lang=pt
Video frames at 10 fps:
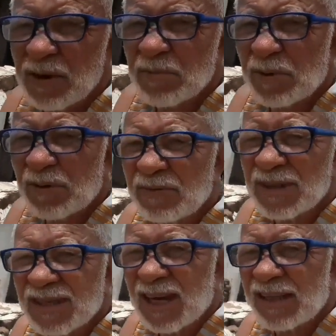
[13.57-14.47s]
foi
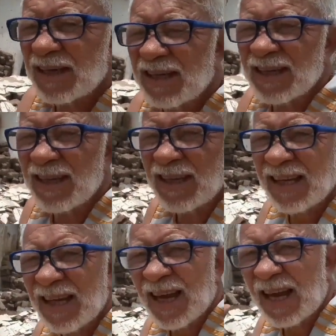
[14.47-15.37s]
improvisada aqui,
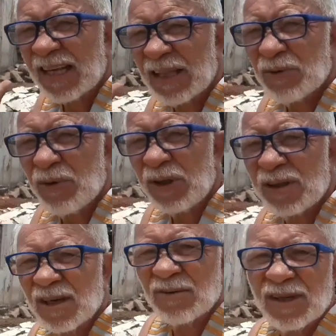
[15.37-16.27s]
aqui no
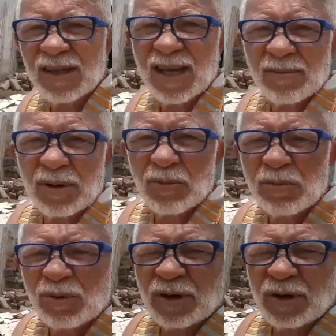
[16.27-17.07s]
oitão que dá para o